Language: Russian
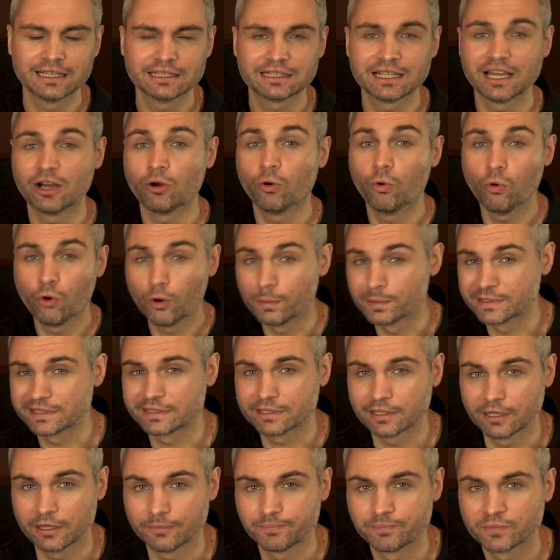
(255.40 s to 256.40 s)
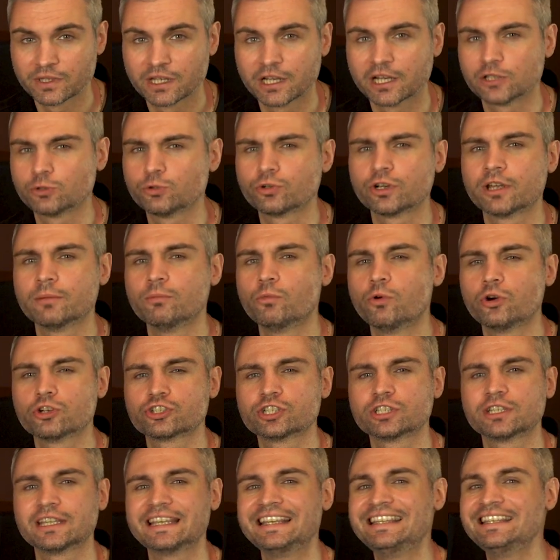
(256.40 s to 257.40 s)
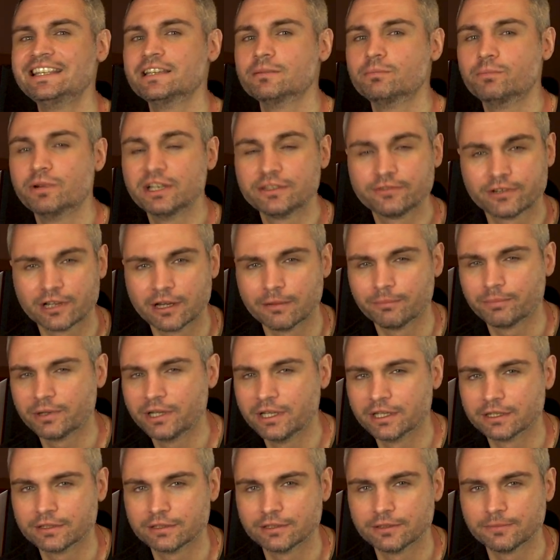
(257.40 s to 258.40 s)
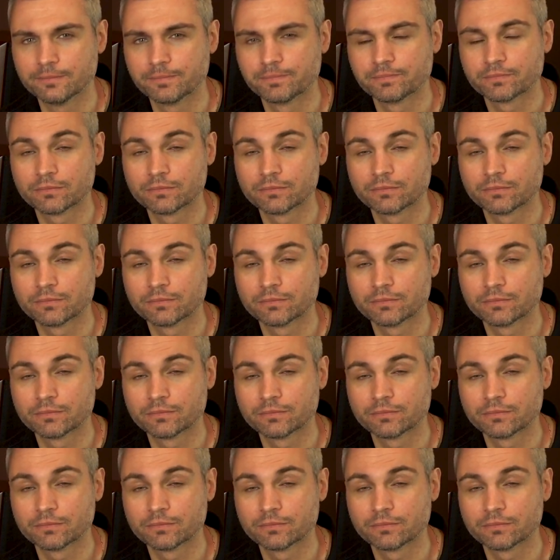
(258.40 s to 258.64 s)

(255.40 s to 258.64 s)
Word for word: это опция, которой может и не быть в комплекте.